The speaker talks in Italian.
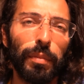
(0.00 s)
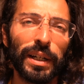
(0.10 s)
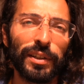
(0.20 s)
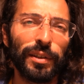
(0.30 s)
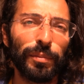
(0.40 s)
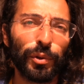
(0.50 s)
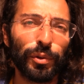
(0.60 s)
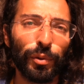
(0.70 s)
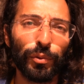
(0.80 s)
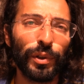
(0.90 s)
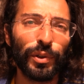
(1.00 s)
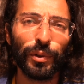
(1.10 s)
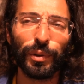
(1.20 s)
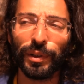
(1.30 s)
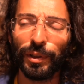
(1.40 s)
massimo sto due
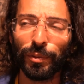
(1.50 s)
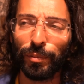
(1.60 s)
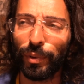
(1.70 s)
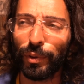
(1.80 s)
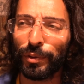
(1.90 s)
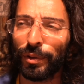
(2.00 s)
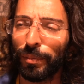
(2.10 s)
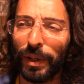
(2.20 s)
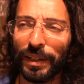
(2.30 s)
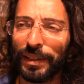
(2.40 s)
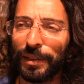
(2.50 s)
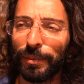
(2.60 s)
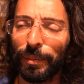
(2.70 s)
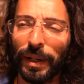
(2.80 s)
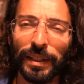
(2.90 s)
giorni in un posto,
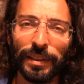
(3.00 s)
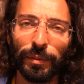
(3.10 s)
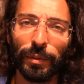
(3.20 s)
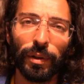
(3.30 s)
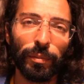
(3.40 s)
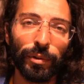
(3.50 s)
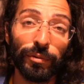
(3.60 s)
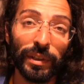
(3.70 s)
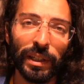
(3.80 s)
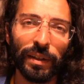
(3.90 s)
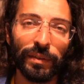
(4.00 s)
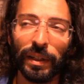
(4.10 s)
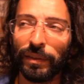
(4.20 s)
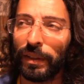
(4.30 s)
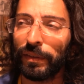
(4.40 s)
massimo, massimo, dopo via,
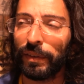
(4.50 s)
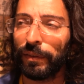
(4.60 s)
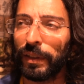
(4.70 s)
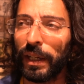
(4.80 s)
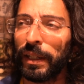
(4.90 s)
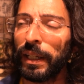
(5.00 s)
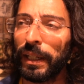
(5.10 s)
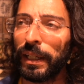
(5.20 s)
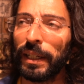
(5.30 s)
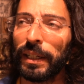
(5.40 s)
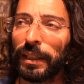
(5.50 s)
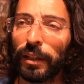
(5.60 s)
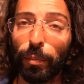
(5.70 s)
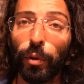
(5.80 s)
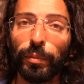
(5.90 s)
via, via, via, via.
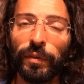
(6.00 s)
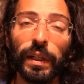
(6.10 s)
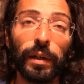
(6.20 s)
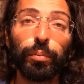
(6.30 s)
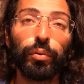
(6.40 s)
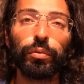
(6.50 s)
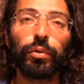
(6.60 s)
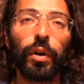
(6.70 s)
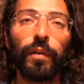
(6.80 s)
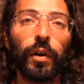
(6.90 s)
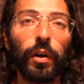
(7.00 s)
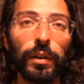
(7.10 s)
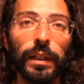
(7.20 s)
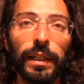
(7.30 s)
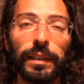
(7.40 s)
Dopo mi viene appunto la
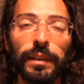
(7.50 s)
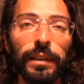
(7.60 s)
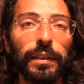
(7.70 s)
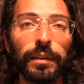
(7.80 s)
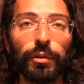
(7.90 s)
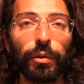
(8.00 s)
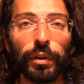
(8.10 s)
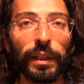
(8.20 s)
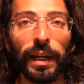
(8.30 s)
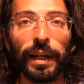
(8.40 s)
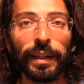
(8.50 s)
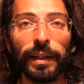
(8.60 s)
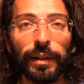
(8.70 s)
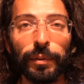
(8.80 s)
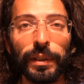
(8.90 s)
voglia di
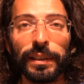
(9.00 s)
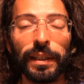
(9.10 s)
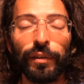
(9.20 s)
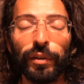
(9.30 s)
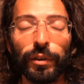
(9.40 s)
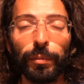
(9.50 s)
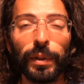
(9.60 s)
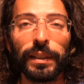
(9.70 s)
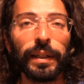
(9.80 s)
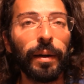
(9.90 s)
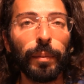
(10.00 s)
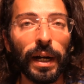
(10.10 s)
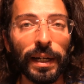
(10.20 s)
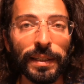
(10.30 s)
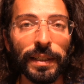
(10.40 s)
tornare a questa fantomatica
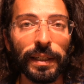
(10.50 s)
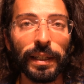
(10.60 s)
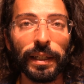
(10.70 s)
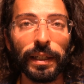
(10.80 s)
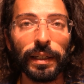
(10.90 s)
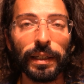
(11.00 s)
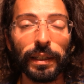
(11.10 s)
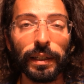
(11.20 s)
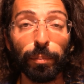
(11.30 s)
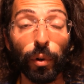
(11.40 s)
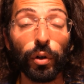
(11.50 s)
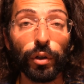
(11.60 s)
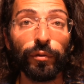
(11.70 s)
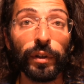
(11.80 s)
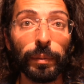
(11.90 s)
base e poi
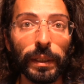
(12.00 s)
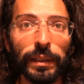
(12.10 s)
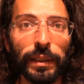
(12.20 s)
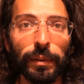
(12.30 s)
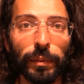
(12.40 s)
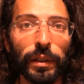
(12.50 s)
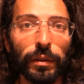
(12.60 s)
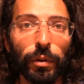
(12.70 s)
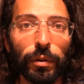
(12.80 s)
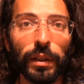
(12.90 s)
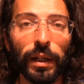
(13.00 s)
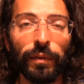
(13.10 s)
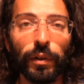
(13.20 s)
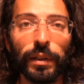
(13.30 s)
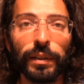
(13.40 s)
ovviamente mi ritorna la
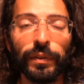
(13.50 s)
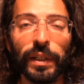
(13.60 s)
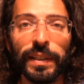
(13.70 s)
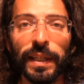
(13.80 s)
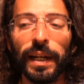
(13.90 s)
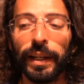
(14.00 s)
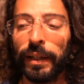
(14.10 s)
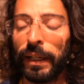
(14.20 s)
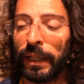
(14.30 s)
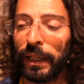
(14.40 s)
voglia di viaggiare.